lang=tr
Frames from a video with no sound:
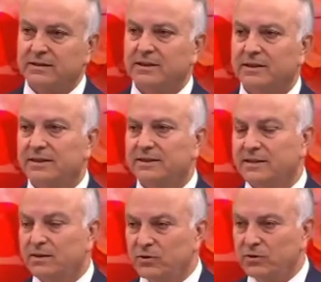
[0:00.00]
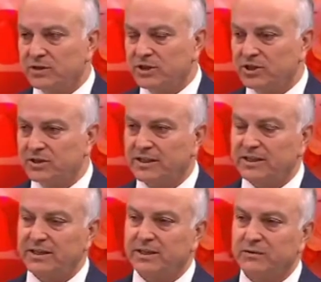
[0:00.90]
e, silikonun
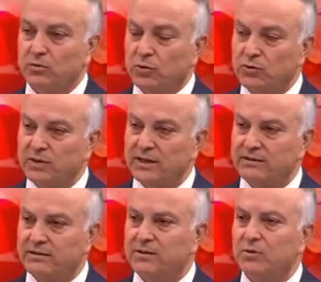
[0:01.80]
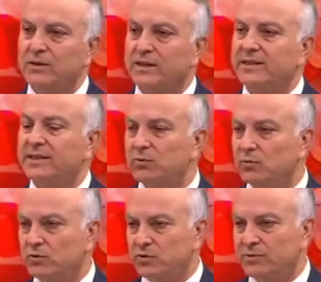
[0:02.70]
dışındaki koltuk altında olan yeni
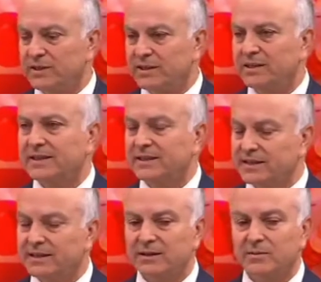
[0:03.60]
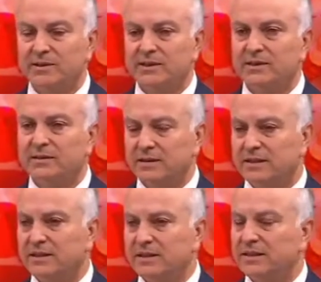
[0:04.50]
oluşumları yakalaması e,
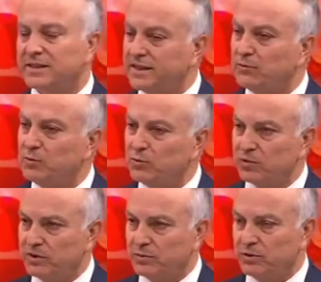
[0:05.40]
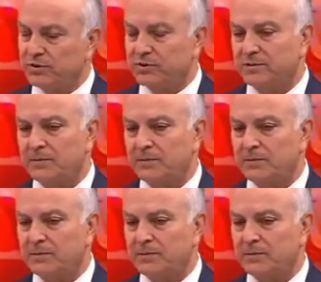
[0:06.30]
yine mümkün olabiliyor.